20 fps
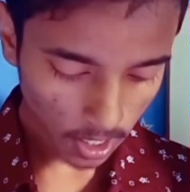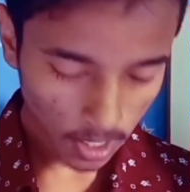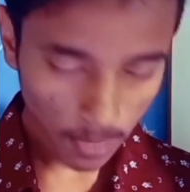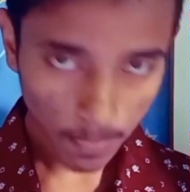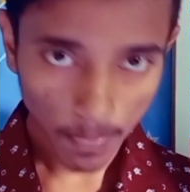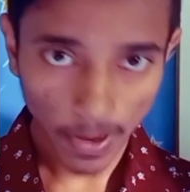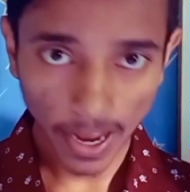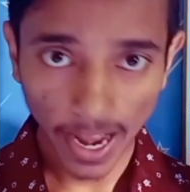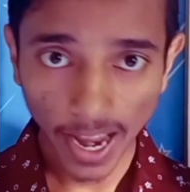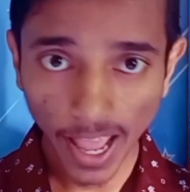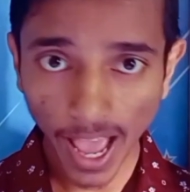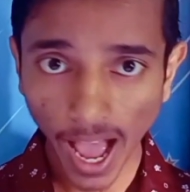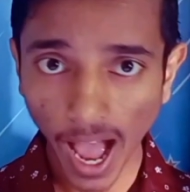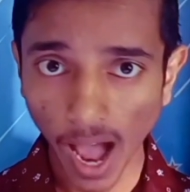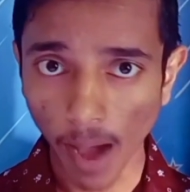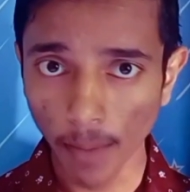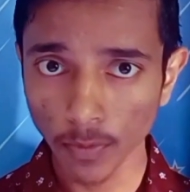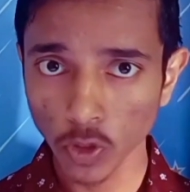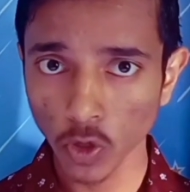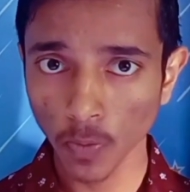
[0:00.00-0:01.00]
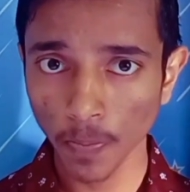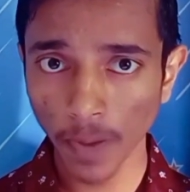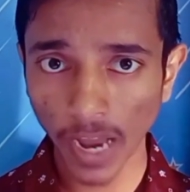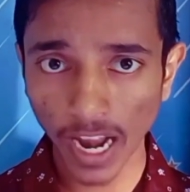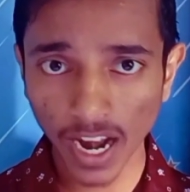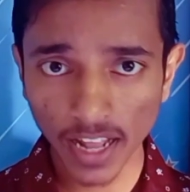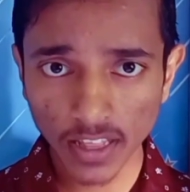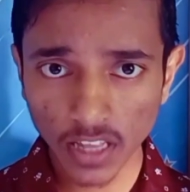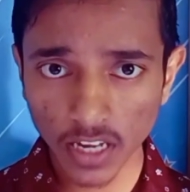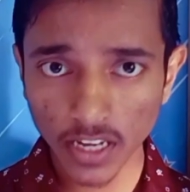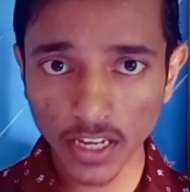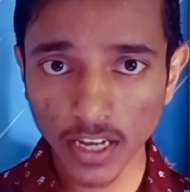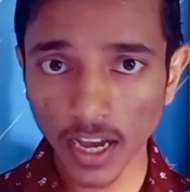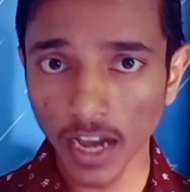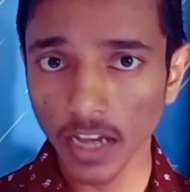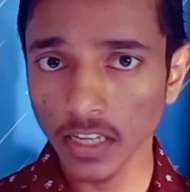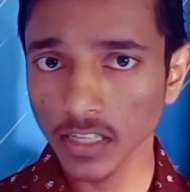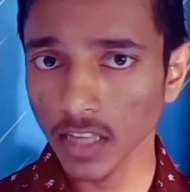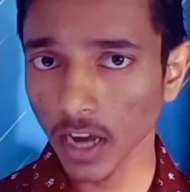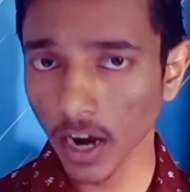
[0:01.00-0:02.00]
पहले आप जो पहला तरीका
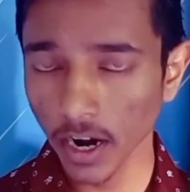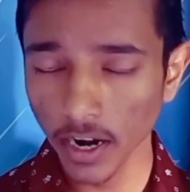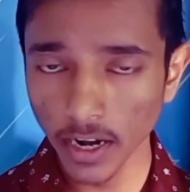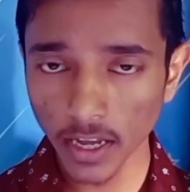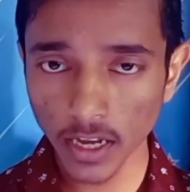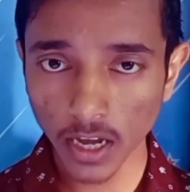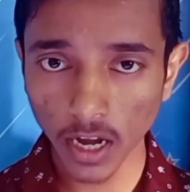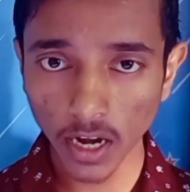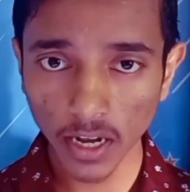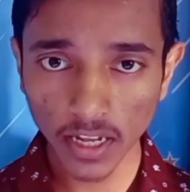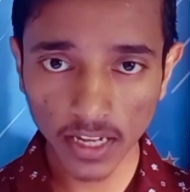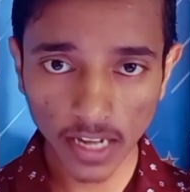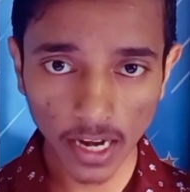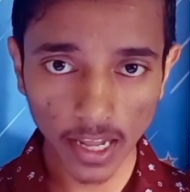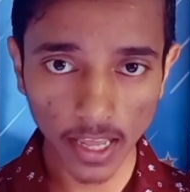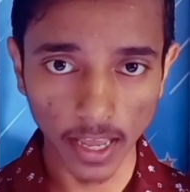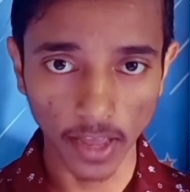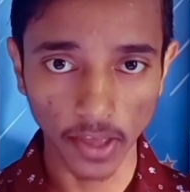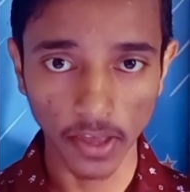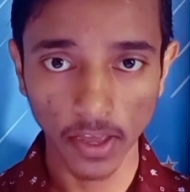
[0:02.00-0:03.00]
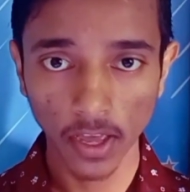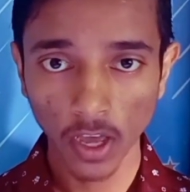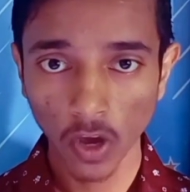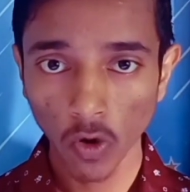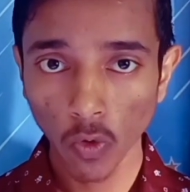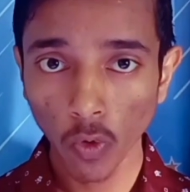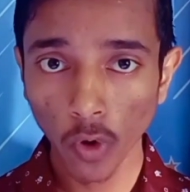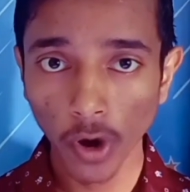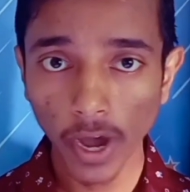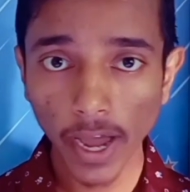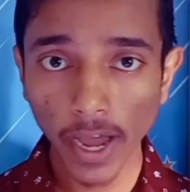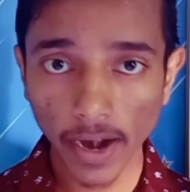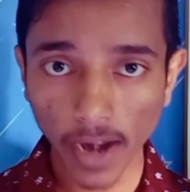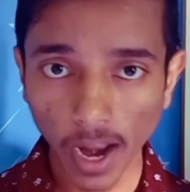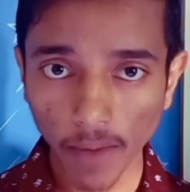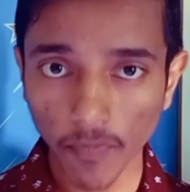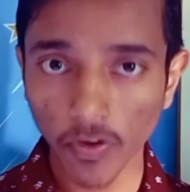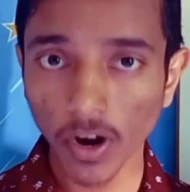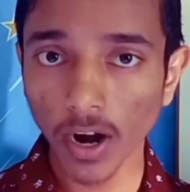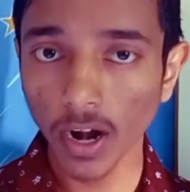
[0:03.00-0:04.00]
है इसे अर्निंग करने के लिए वो है
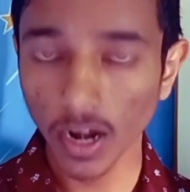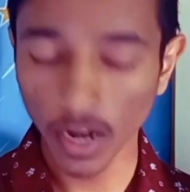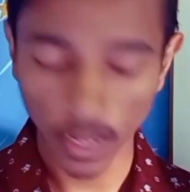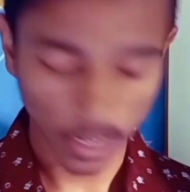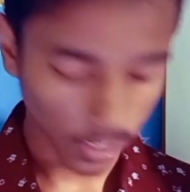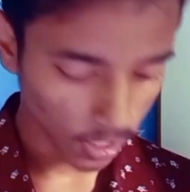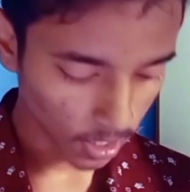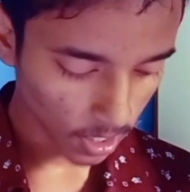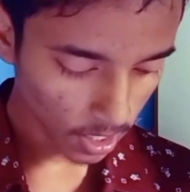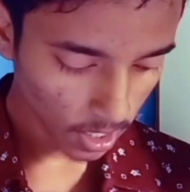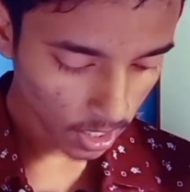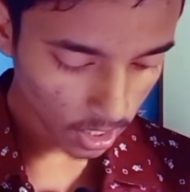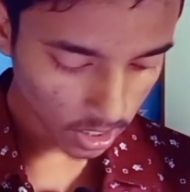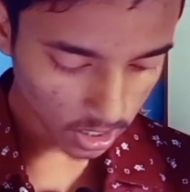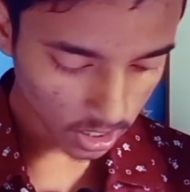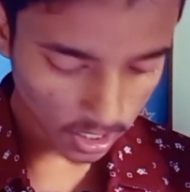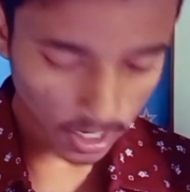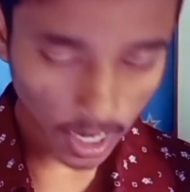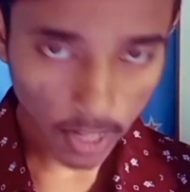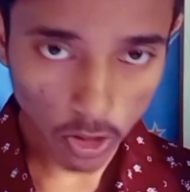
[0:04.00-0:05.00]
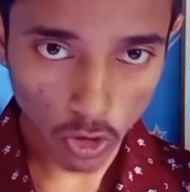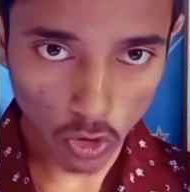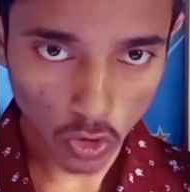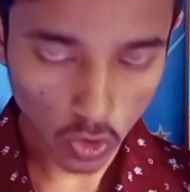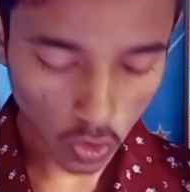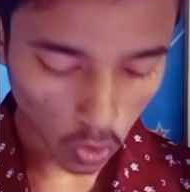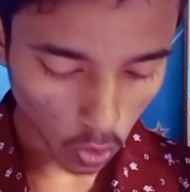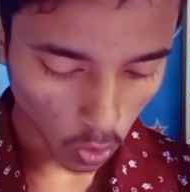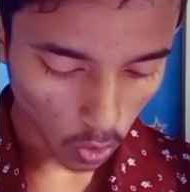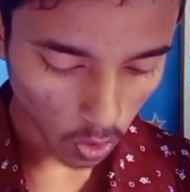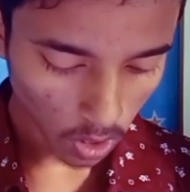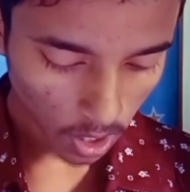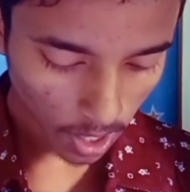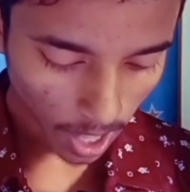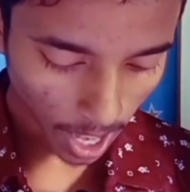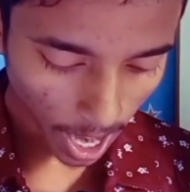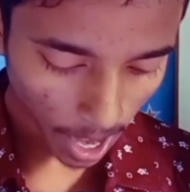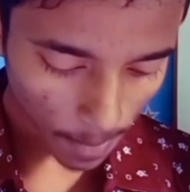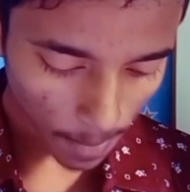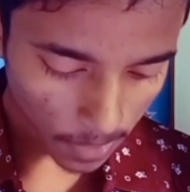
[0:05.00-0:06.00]
रेफरल लिंक जी हाँ दोस्तों
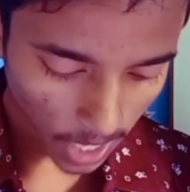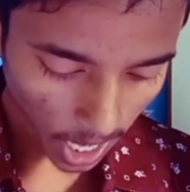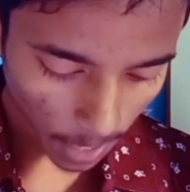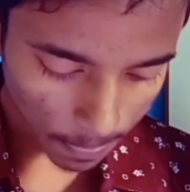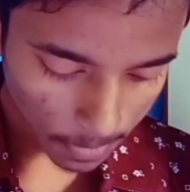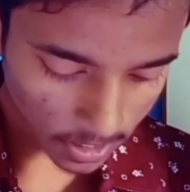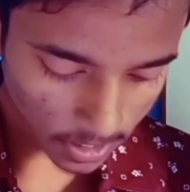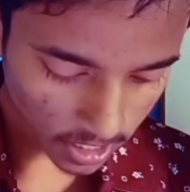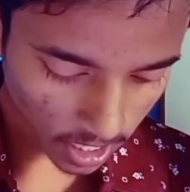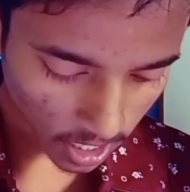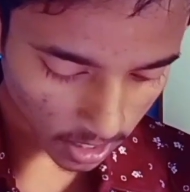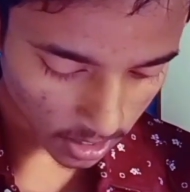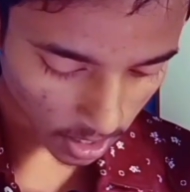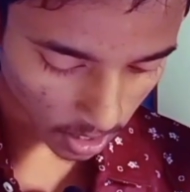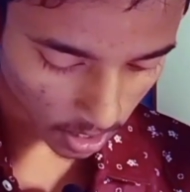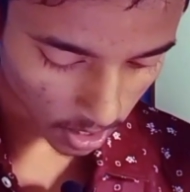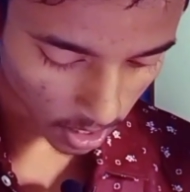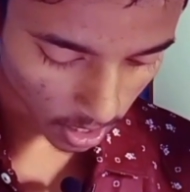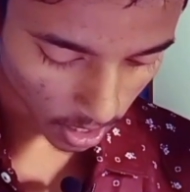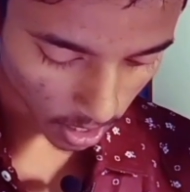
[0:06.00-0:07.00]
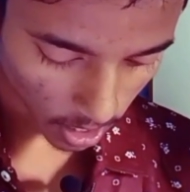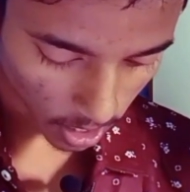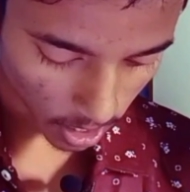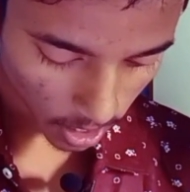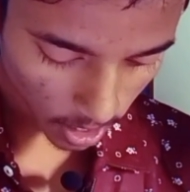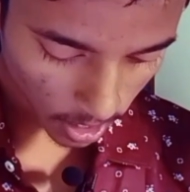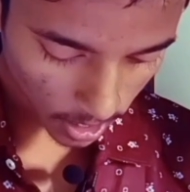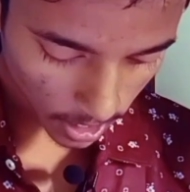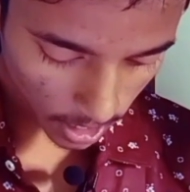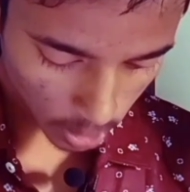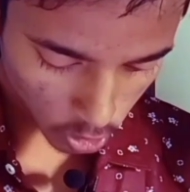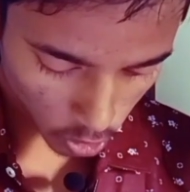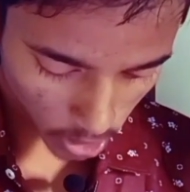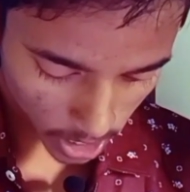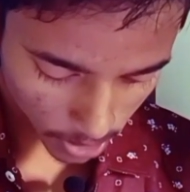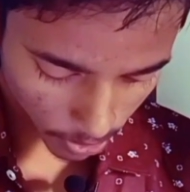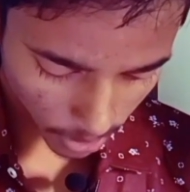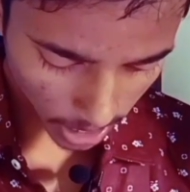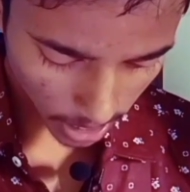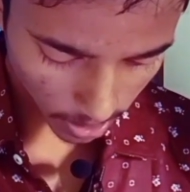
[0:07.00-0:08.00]
आप यहाँ पर देख सकते हैं ये जो
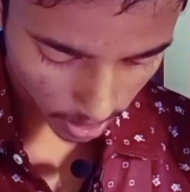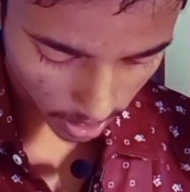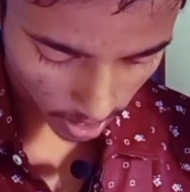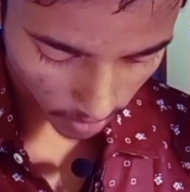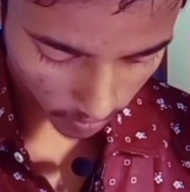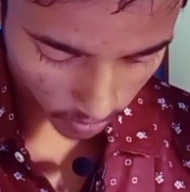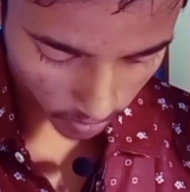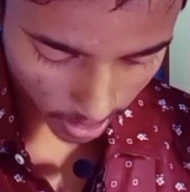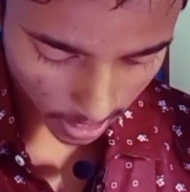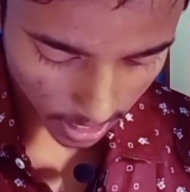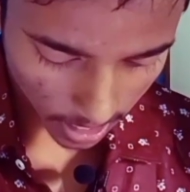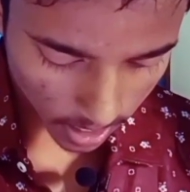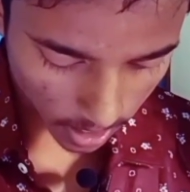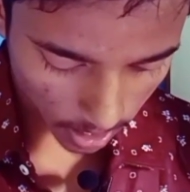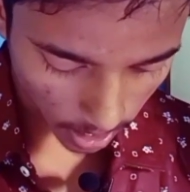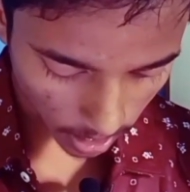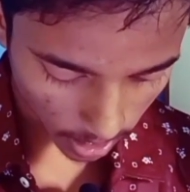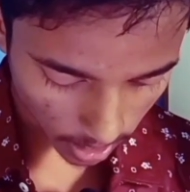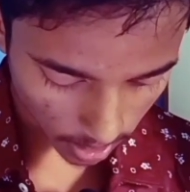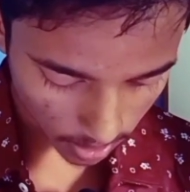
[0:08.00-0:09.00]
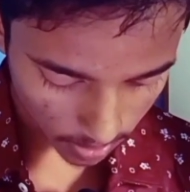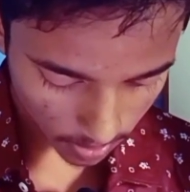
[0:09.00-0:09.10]
है वे रेफरल लिंक है